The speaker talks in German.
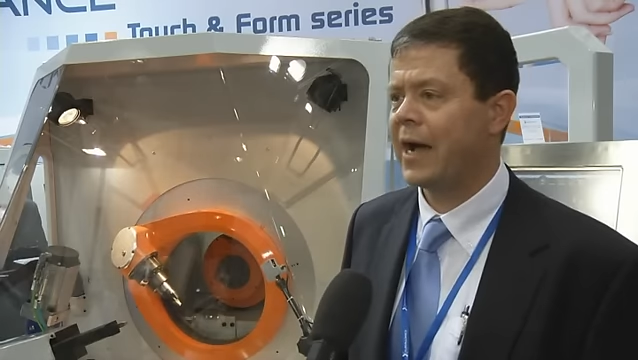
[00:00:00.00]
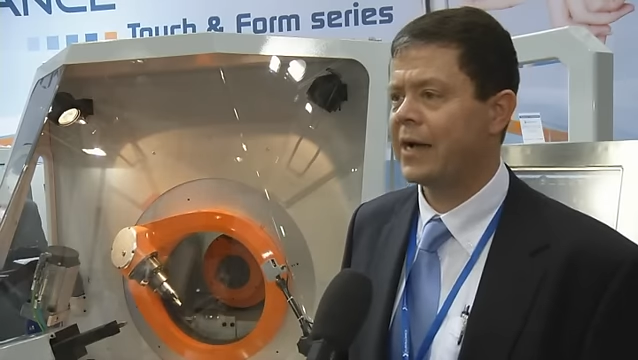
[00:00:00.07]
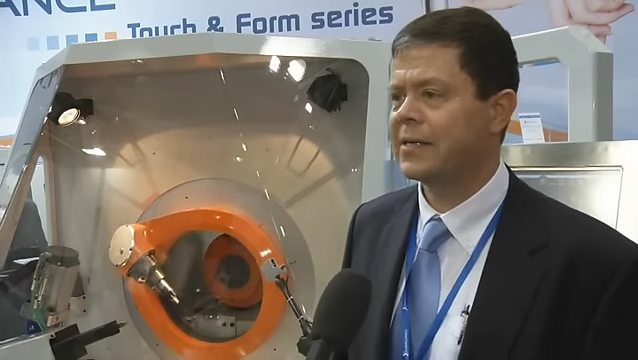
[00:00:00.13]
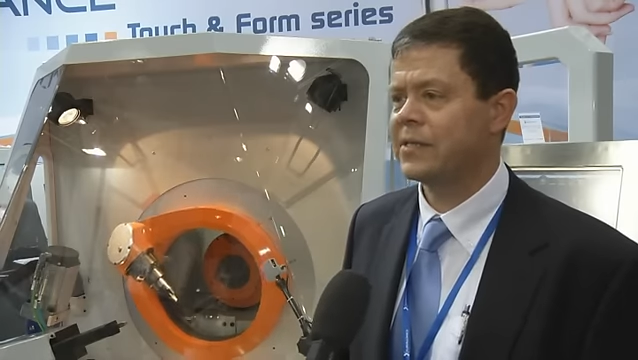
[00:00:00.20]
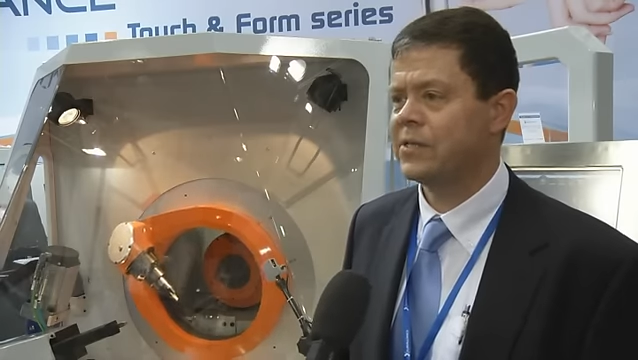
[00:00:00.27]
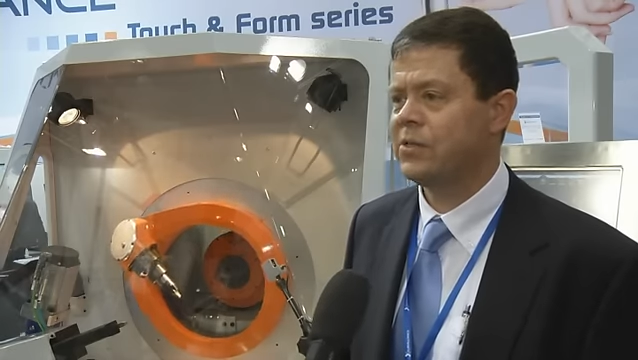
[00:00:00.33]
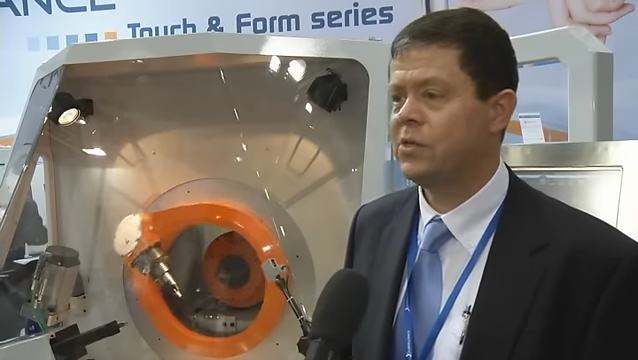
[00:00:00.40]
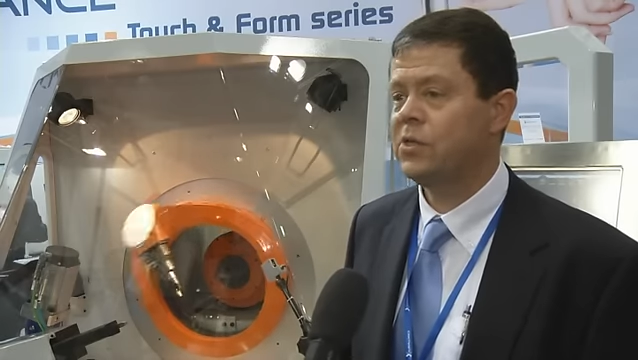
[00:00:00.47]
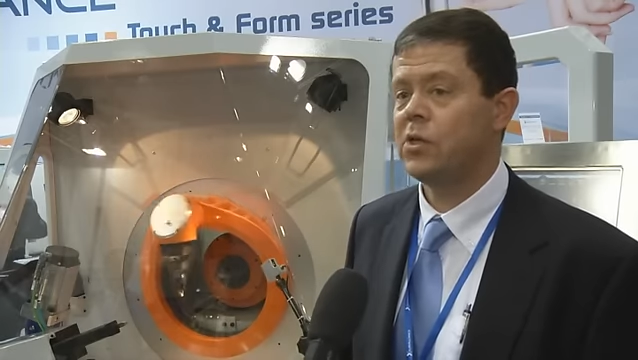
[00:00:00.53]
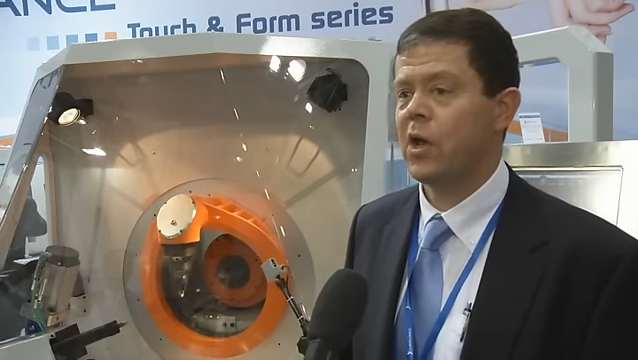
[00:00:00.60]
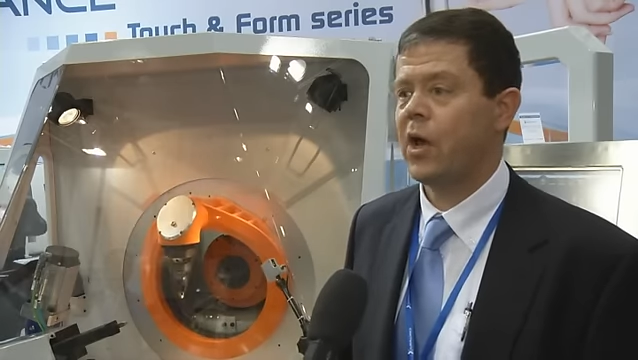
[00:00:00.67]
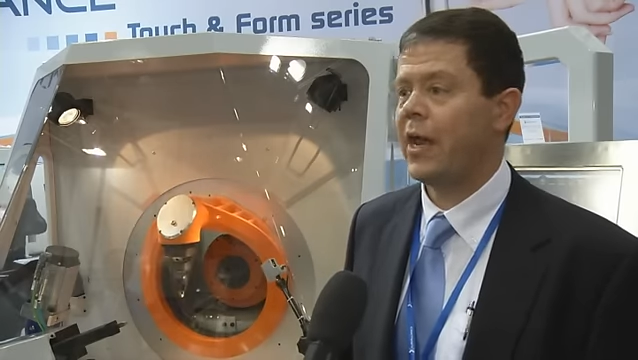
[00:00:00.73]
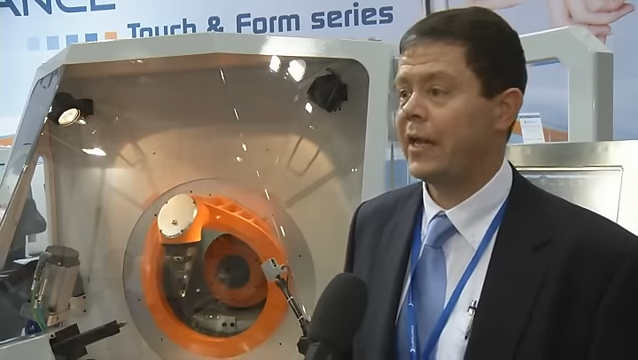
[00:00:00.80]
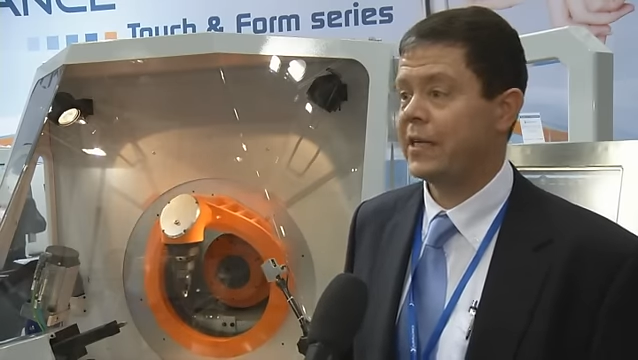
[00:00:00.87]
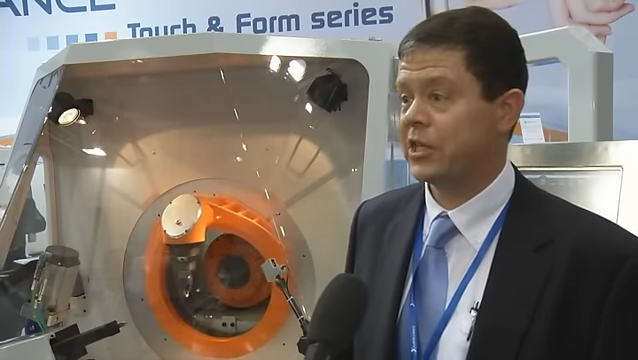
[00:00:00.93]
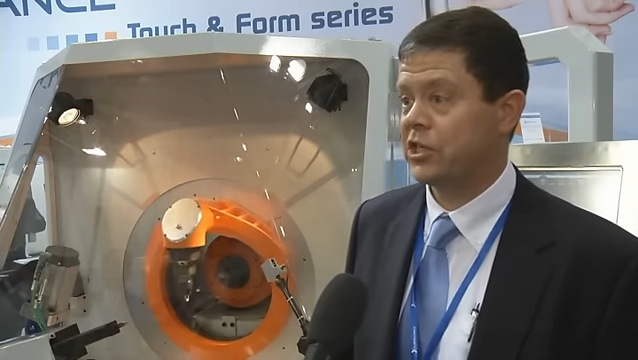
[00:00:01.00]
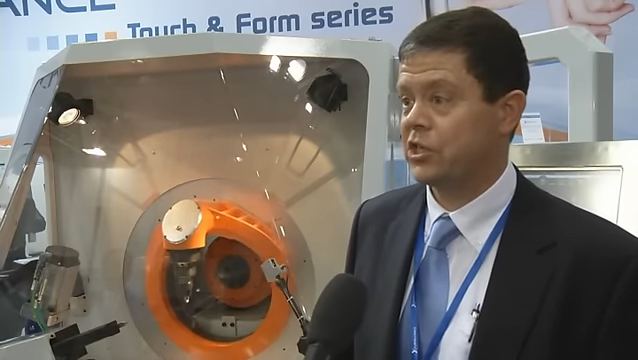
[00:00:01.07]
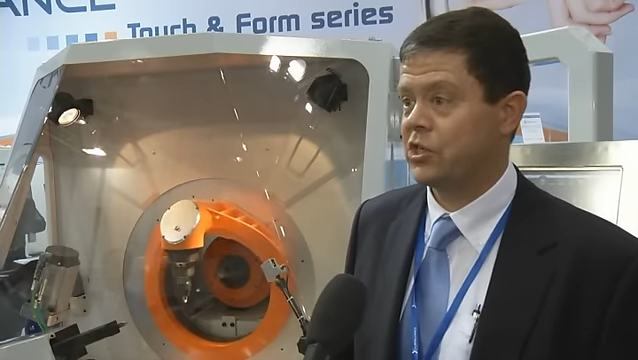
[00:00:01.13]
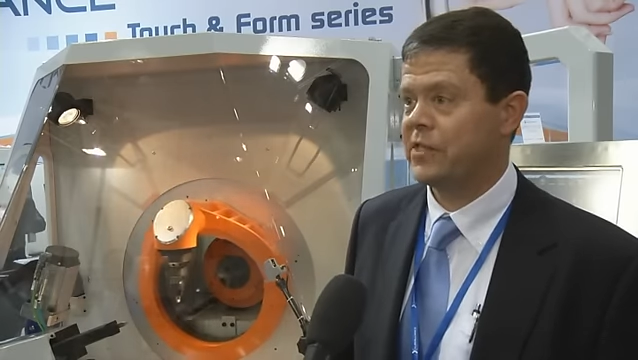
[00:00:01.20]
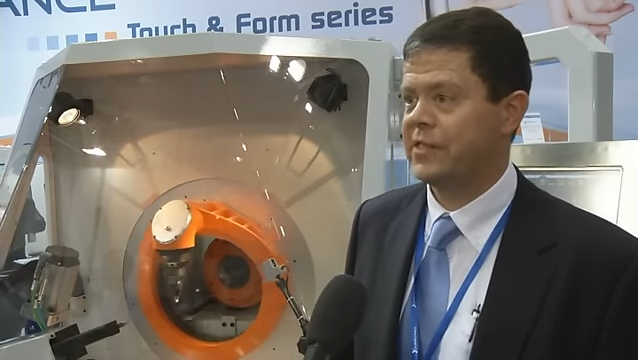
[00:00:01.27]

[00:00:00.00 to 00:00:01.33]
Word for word: Achsen, elektrischen